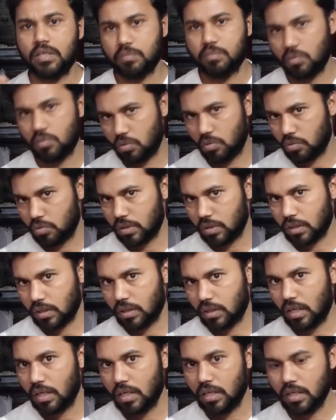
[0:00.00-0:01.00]
पासपोर्ट हो
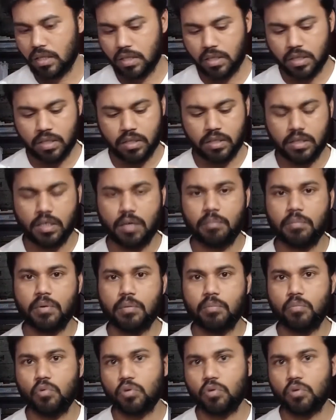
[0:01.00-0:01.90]
सकता है या फिर